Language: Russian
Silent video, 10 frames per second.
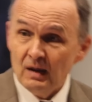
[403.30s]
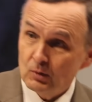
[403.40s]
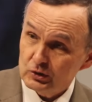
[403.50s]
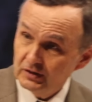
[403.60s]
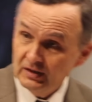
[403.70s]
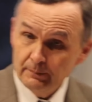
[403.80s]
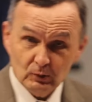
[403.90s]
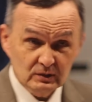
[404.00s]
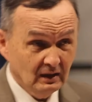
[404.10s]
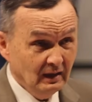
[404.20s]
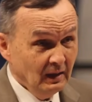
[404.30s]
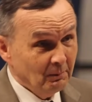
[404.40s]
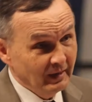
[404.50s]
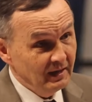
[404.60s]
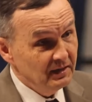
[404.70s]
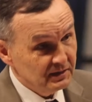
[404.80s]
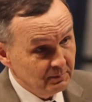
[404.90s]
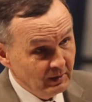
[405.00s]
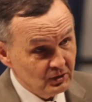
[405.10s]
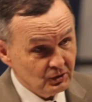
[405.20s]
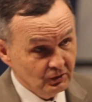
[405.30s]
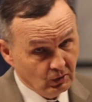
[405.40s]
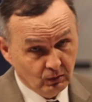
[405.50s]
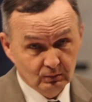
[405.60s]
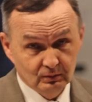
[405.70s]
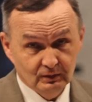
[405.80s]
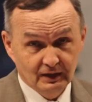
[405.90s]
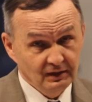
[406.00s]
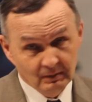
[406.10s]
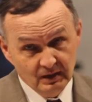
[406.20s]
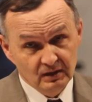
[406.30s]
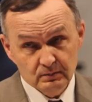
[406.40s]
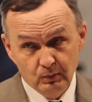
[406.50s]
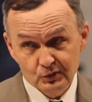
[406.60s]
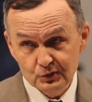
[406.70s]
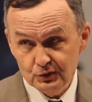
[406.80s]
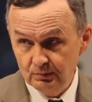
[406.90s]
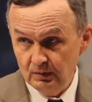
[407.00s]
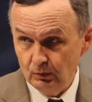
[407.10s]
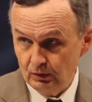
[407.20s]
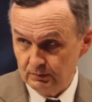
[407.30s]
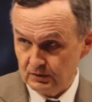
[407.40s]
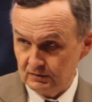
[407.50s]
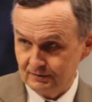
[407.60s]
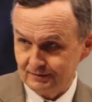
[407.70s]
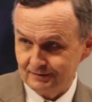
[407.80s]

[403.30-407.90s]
Может, они просто молились меньше, но они молились больше, чем мы молимся.